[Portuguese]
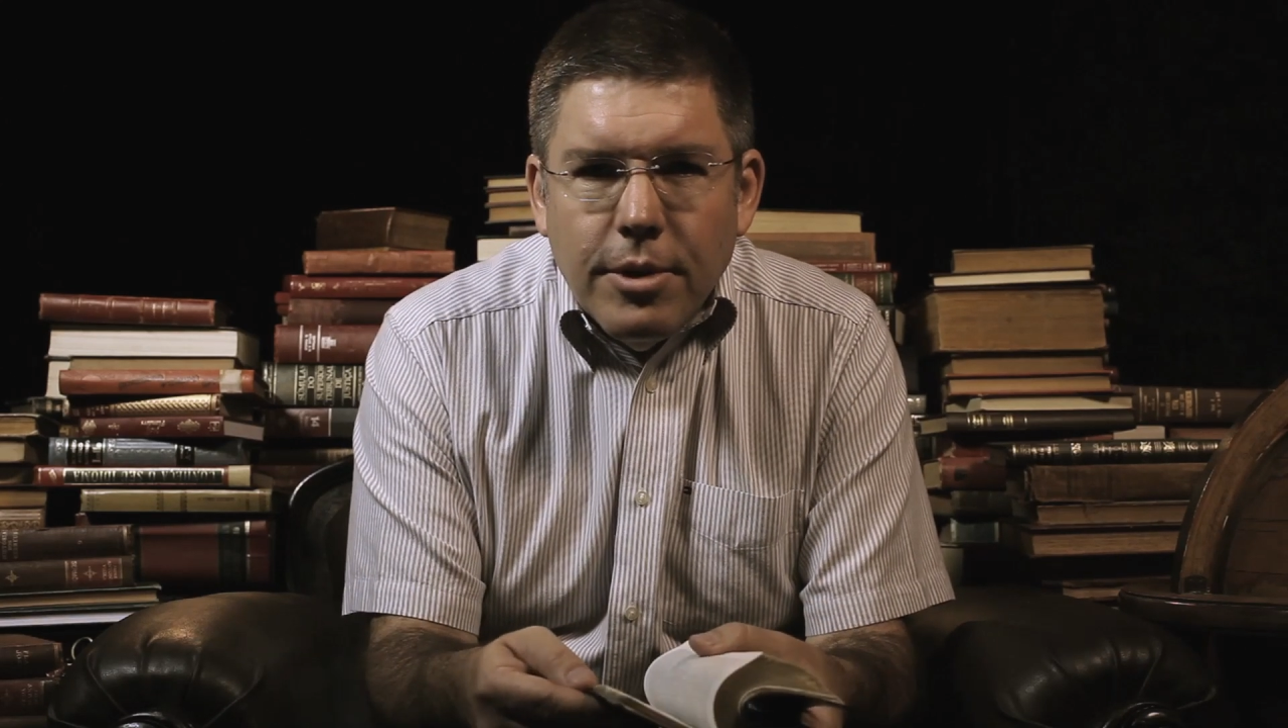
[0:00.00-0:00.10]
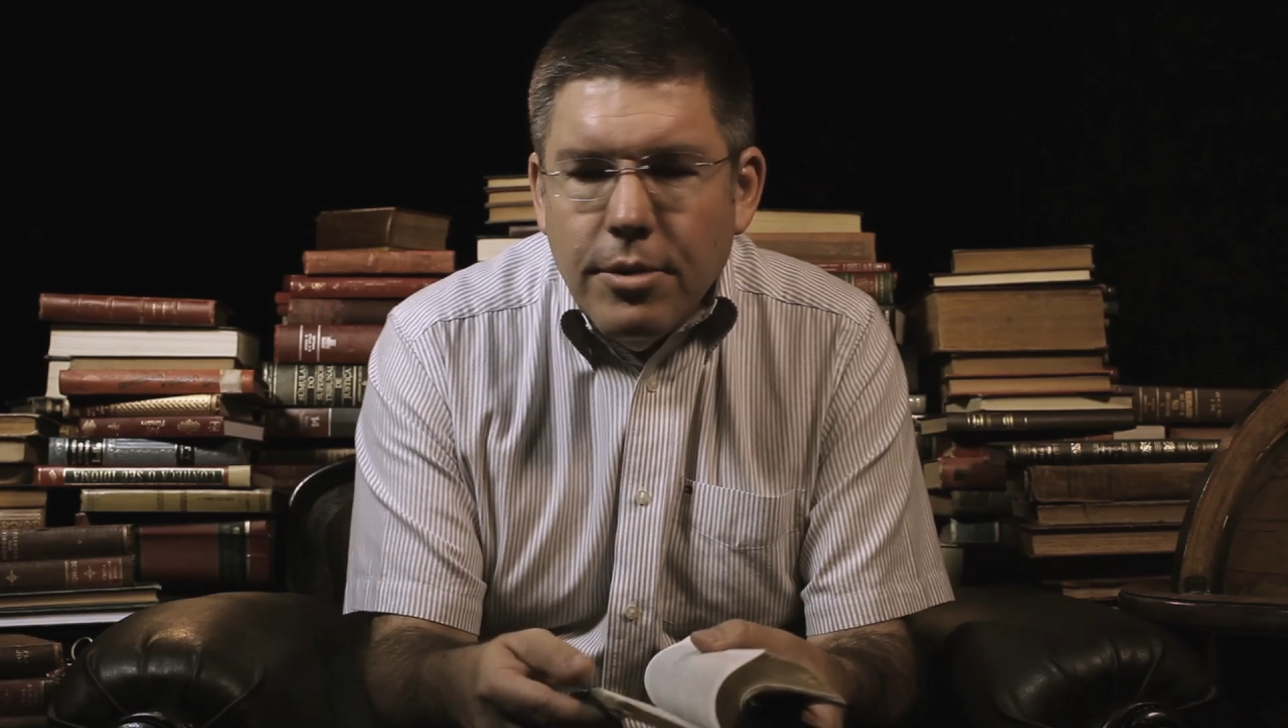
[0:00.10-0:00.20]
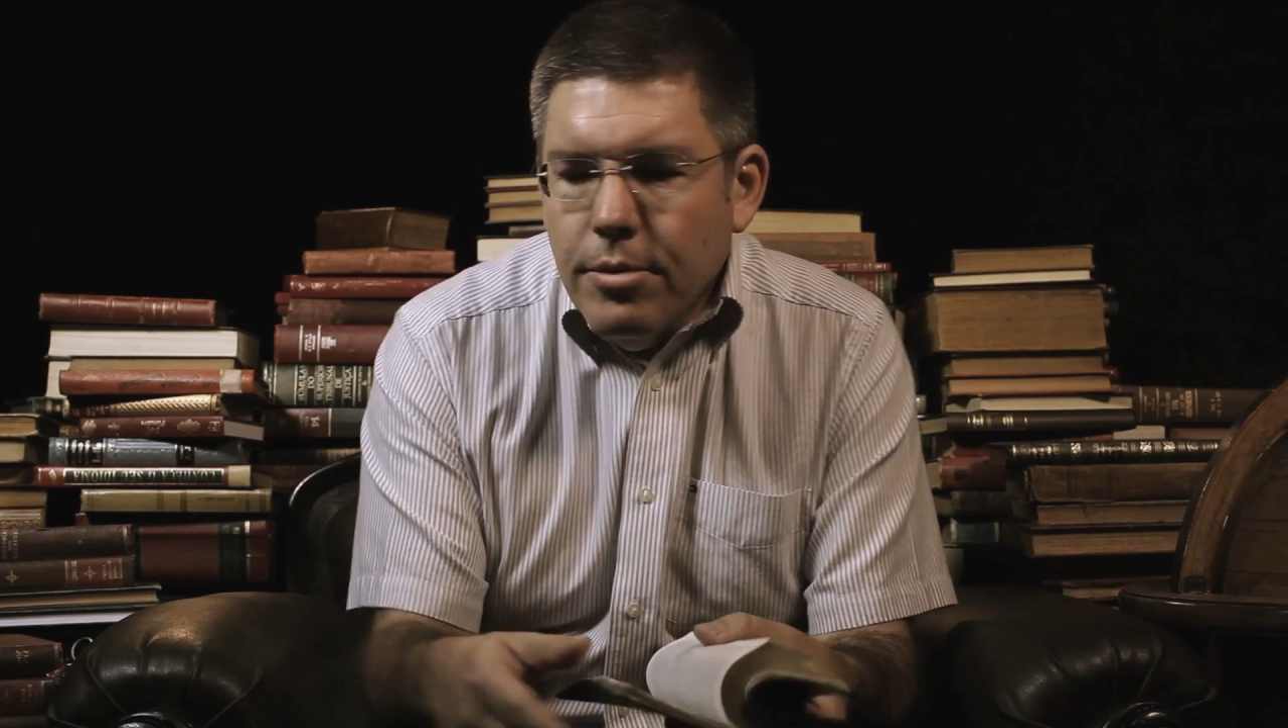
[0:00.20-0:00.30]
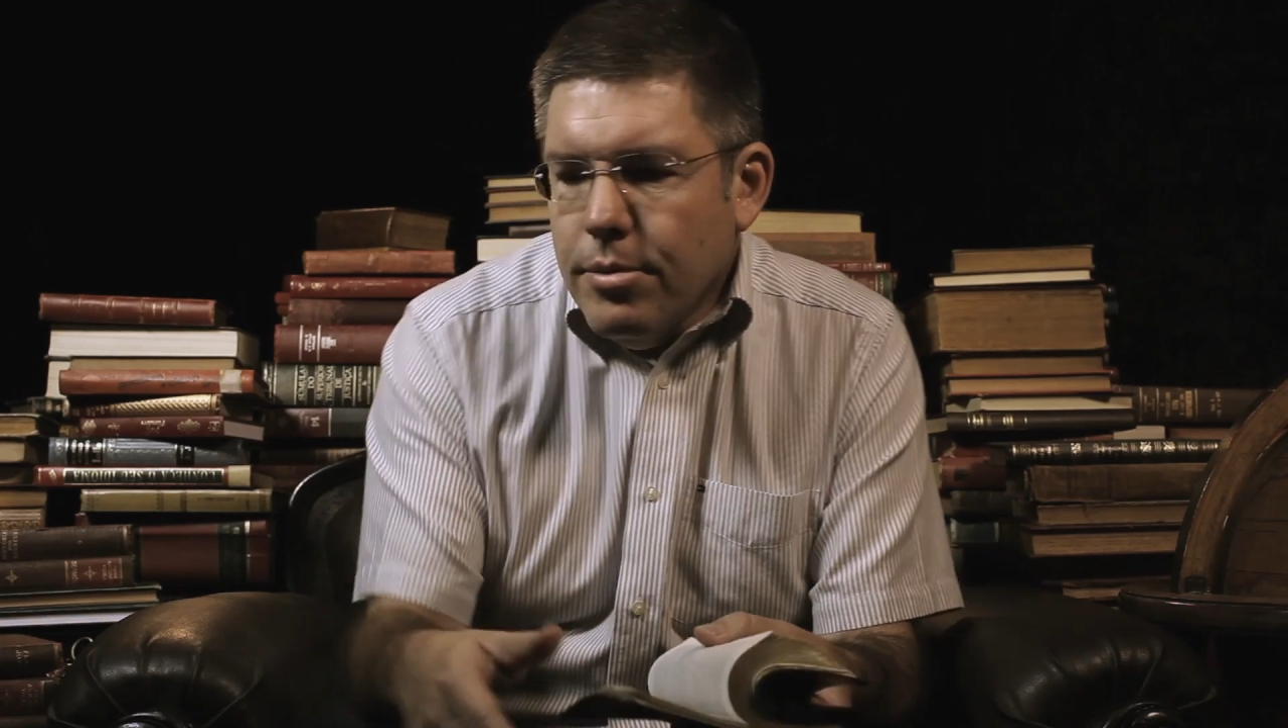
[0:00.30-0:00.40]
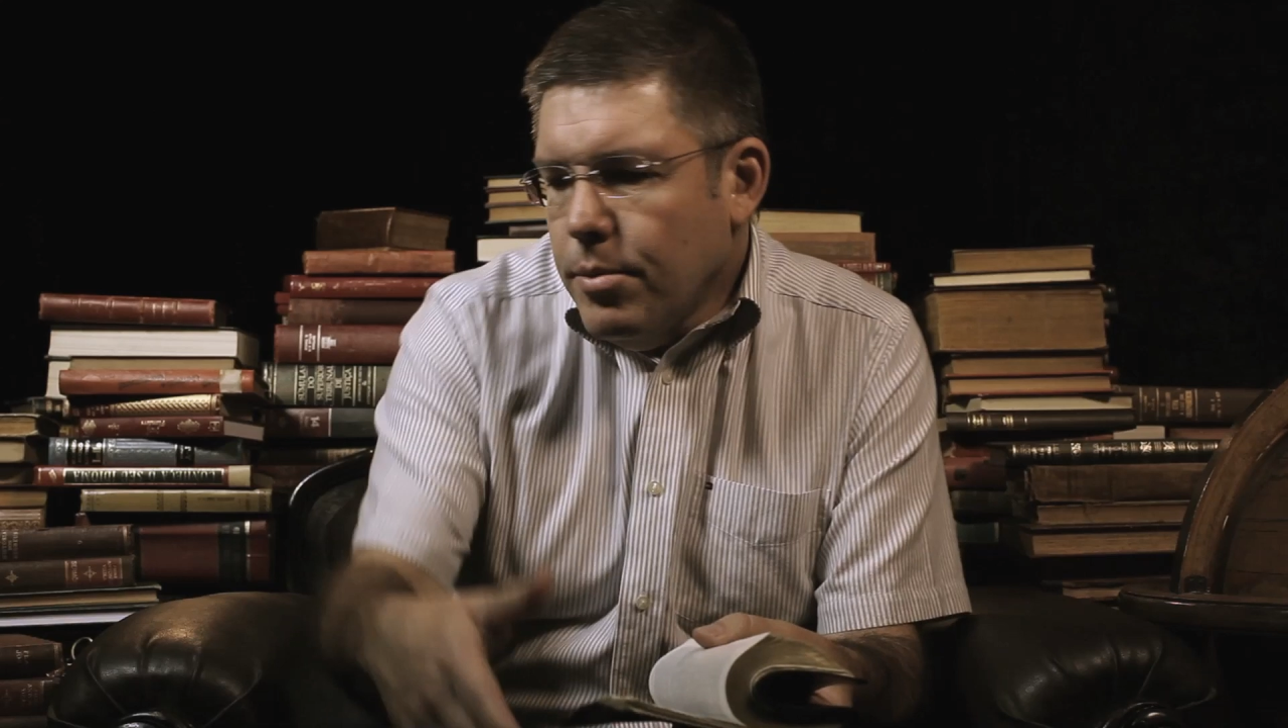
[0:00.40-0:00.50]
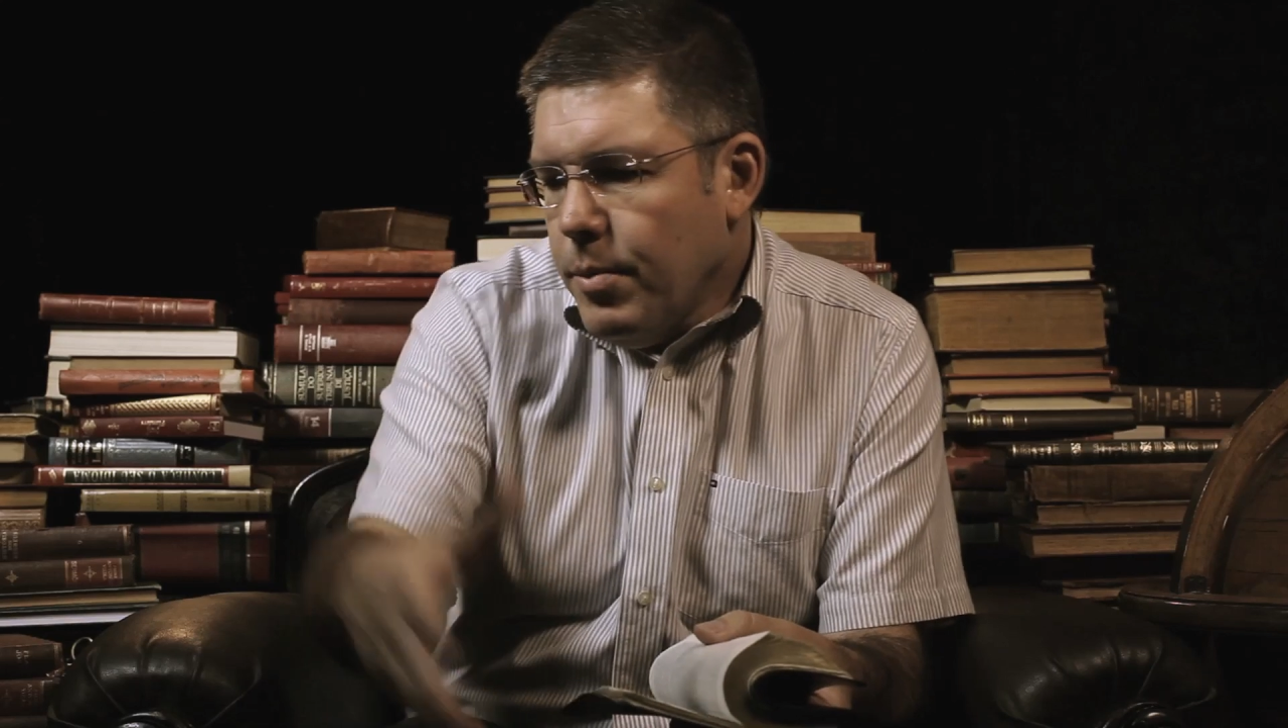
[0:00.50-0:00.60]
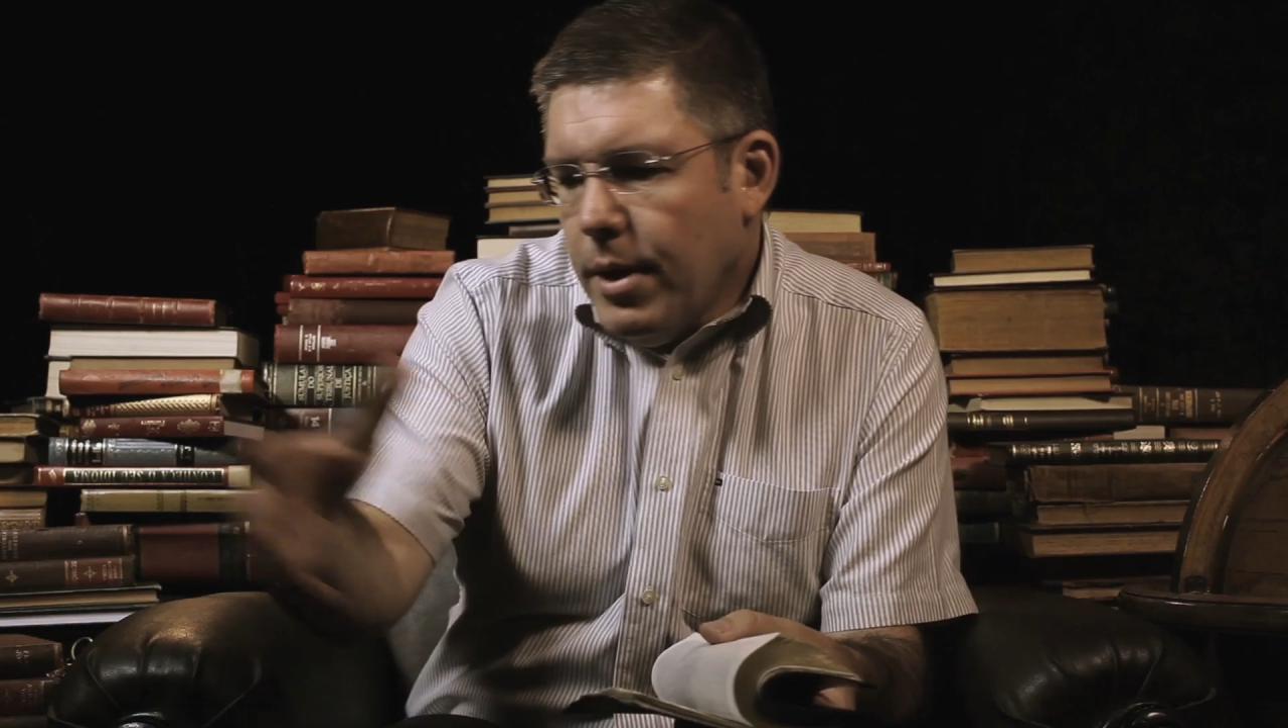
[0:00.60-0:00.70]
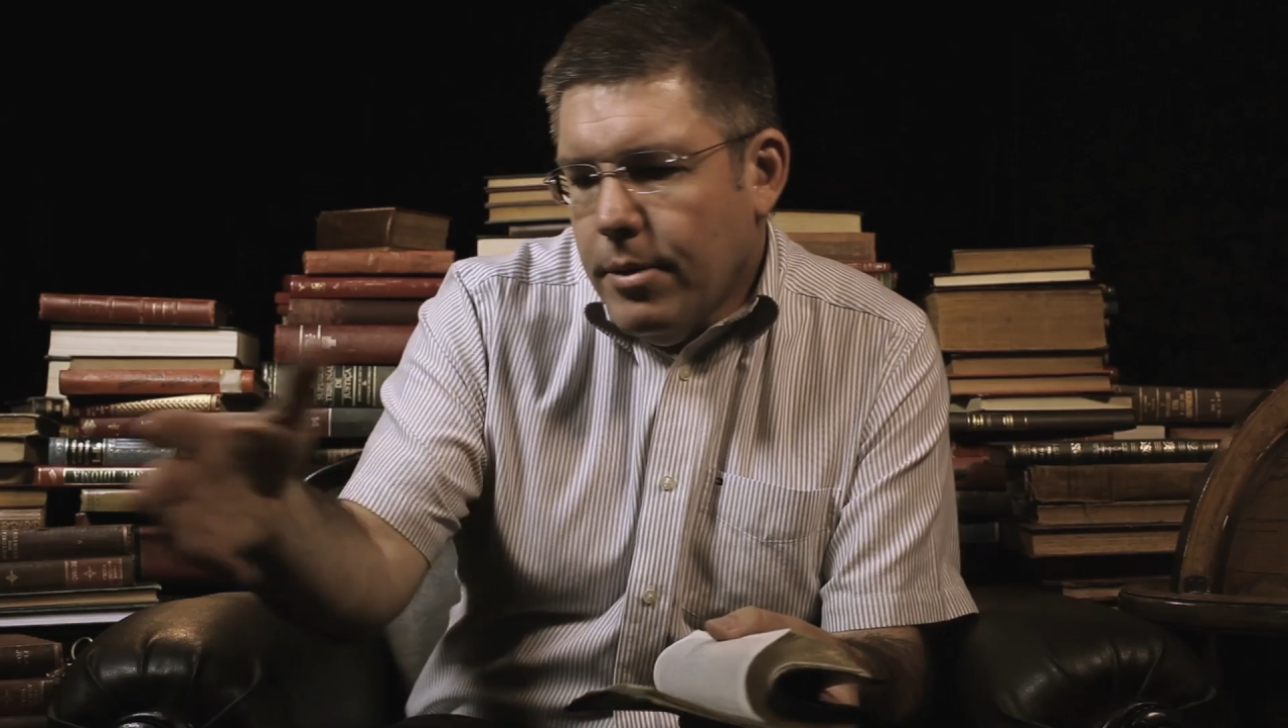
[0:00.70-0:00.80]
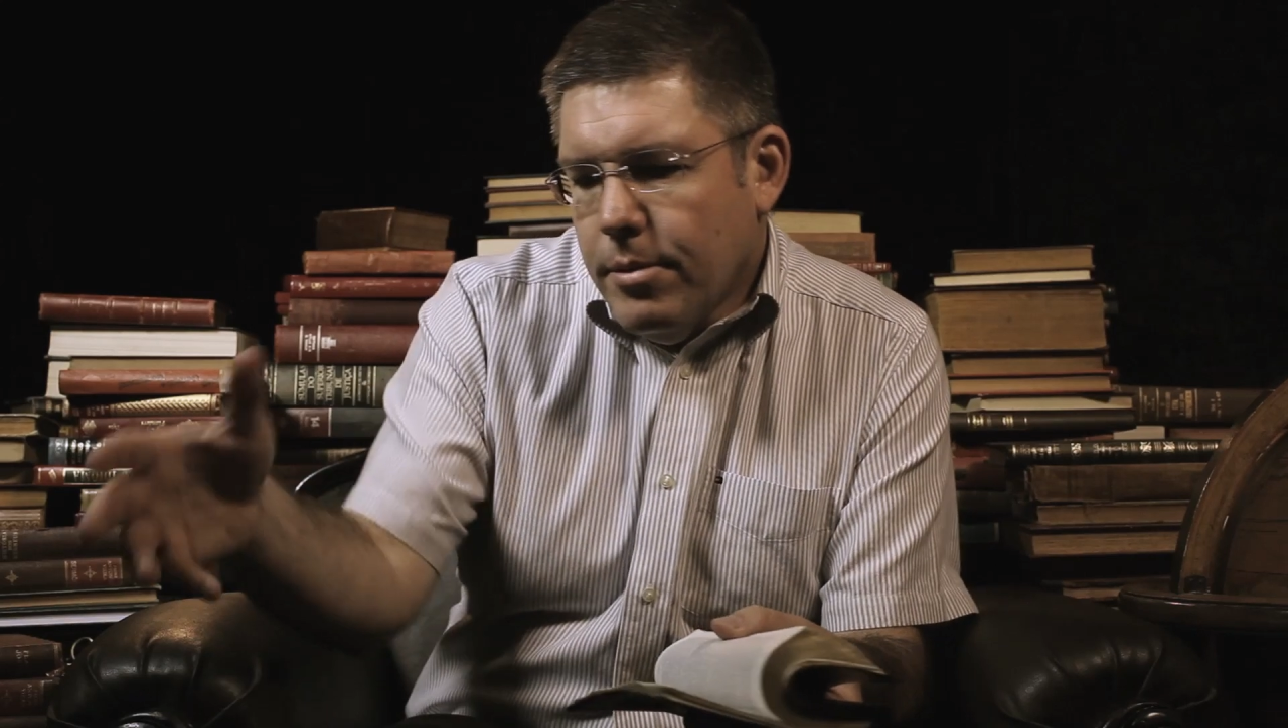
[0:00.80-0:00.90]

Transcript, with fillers: Jesus, no meio